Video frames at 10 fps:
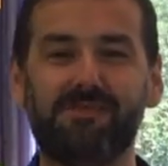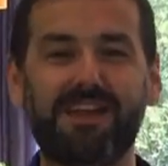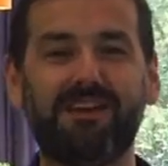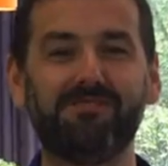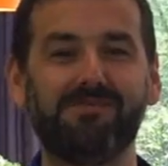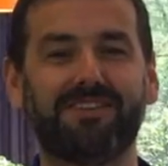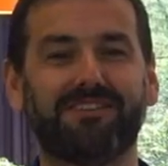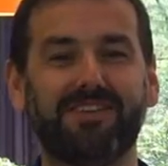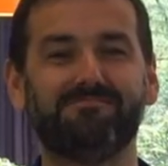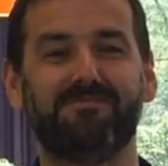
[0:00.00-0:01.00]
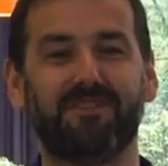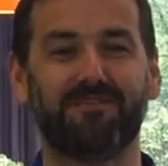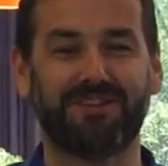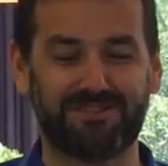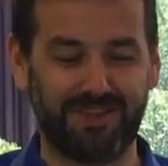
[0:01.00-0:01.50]
Mayra Gómez Kempo,
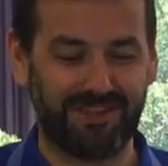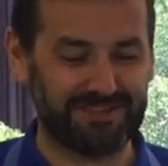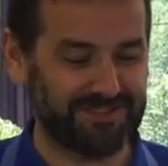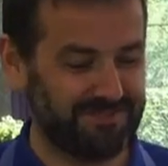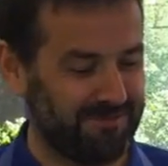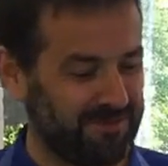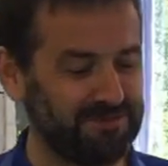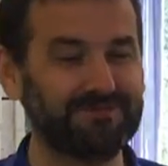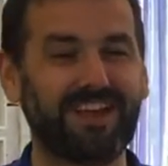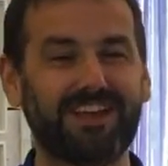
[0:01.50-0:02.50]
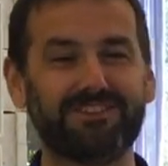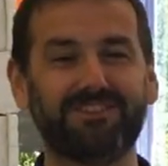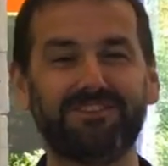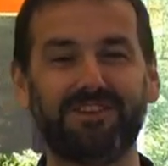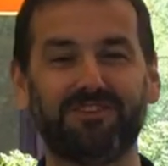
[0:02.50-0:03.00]
alguna historia de estas como con un
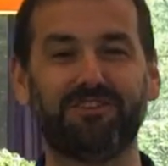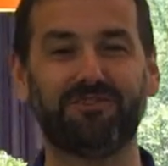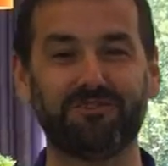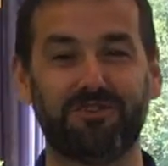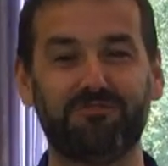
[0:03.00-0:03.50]
tarjetón de concurso.